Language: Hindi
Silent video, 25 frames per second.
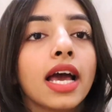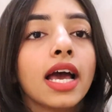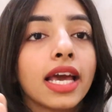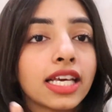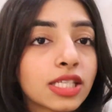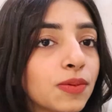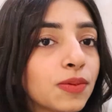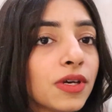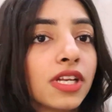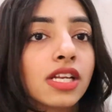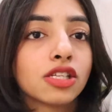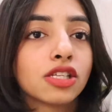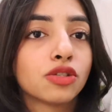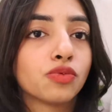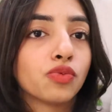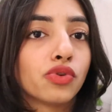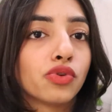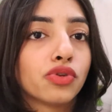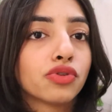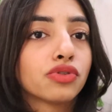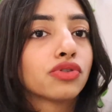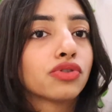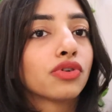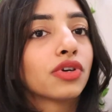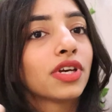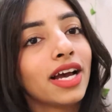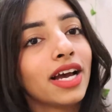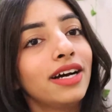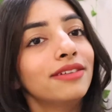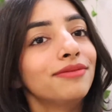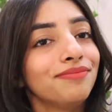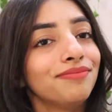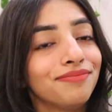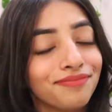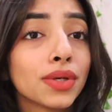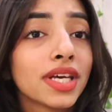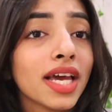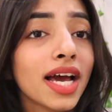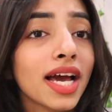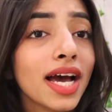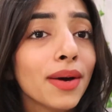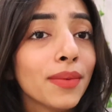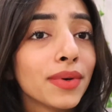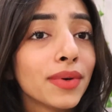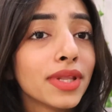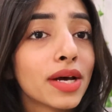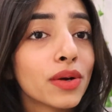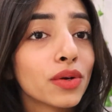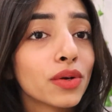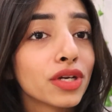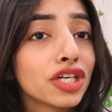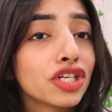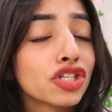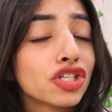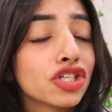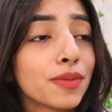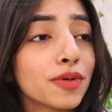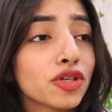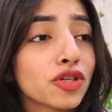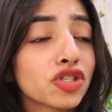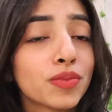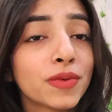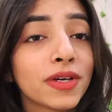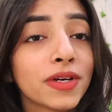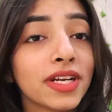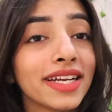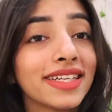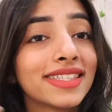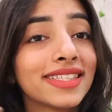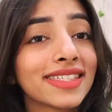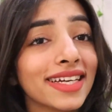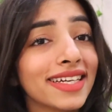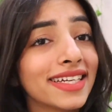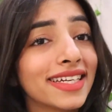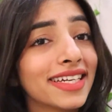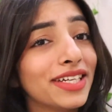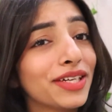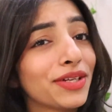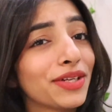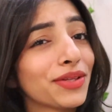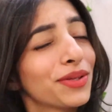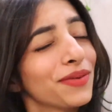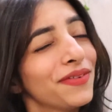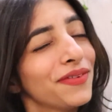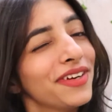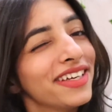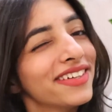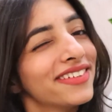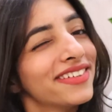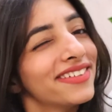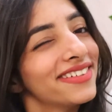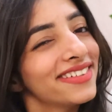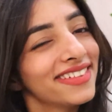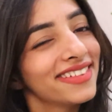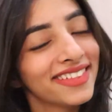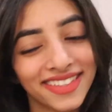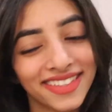एक्सपीरियंस बोल रही हूँ सो या तो या विदाउट एनी छोटे लेट्स गेट इनटू थी वीडियो